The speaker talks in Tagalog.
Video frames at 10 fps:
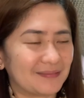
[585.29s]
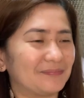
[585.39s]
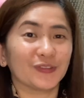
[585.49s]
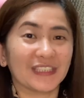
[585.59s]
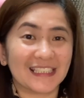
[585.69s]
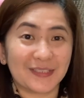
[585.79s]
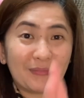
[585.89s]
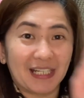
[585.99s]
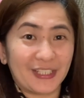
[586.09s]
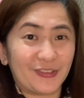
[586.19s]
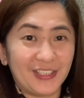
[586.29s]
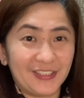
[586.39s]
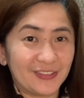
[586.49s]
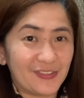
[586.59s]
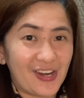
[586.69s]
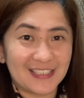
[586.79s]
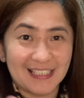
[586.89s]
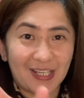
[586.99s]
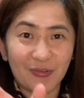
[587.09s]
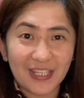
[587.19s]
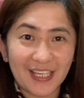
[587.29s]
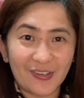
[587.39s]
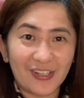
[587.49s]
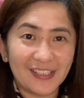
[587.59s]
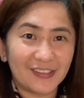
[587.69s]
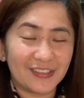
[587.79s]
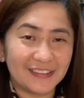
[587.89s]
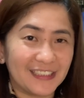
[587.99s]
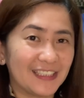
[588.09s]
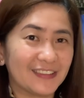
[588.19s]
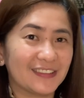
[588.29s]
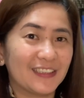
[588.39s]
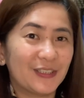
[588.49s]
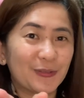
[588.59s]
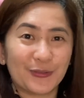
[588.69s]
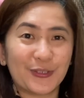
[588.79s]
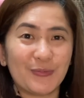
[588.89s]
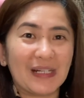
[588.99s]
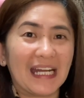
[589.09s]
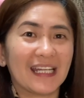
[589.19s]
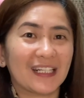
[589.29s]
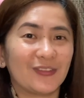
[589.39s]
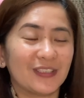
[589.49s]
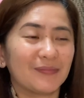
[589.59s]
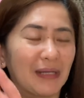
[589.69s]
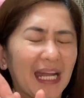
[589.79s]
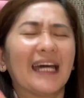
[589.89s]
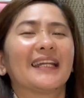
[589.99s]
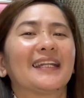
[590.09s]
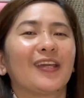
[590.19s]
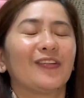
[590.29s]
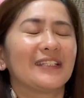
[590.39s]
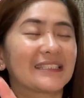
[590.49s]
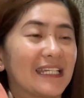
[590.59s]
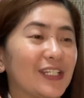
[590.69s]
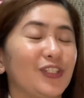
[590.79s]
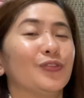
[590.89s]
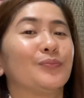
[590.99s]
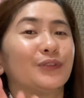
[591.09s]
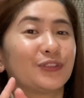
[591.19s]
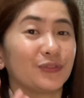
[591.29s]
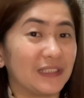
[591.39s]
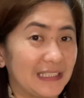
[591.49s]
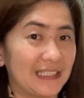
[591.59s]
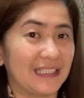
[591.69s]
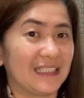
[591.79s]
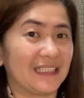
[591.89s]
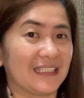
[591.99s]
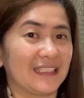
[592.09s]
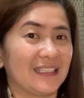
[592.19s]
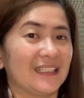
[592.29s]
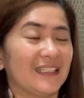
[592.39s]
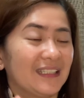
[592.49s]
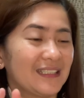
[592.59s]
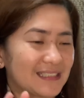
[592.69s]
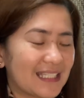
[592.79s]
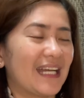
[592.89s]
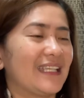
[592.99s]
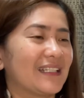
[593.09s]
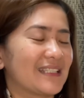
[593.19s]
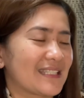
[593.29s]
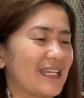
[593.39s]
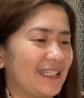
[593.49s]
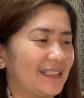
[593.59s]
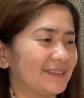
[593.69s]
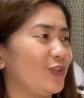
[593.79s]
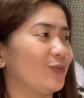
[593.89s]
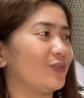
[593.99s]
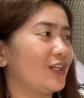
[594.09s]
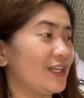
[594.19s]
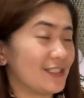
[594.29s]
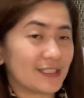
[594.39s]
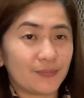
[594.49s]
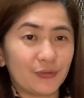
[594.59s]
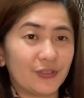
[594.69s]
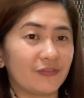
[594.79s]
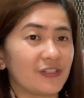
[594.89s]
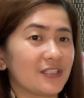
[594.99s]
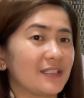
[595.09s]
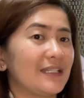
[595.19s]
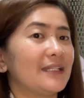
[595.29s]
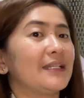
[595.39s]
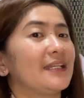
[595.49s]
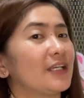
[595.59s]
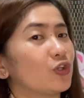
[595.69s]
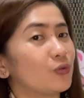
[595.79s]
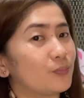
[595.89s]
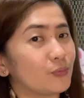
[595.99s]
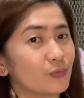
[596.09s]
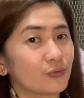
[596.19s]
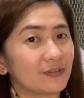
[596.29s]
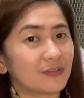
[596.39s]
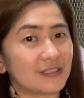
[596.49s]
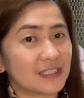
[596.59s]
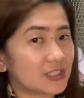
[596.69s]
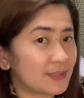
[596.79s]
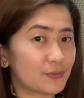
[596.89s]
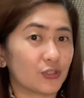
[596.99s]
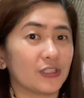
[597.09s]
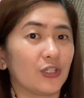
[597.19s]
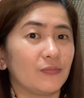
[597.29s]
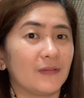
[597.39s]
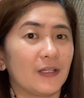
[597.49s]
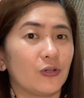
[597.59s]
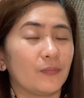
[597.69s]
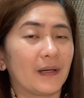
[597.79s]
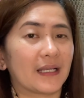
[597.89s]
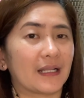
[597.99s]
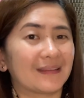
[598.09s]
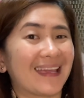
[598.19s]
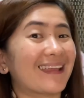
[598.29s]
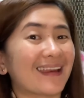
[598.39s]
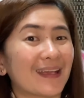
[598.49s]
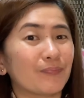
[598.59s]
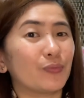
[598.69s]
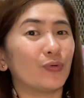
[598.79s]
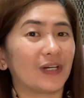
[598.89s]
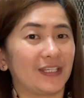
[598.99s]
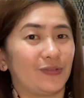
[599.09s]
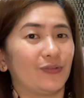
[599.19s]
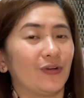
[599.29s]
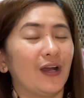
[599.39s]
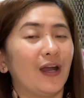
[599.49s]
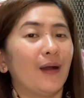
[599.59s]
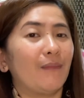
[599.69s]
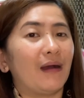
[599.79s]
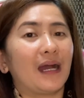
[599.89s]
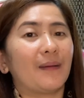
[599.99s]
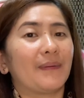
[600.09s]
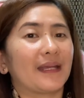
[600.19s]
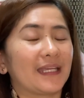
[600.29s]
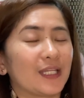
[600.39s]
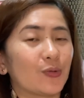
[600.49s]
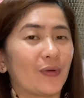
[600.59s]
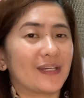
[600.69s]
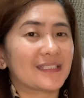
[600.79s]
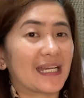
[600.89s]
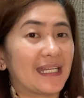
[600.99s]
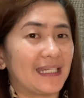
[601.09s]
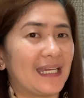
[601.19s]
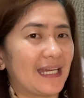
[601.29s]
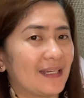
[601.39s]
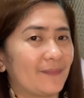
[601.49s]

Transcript: Kung nasan lang kayo ngayon, na nasa Saudi kayo ngayon, yan, gusto nyo mag-aral ulit, mag-aral kayo ulit, sayang yung opportunity. Sayang na sayang. Yung Cebu University, ililink ko po description down below para direct po kayo makakapag-inquire sa kanila.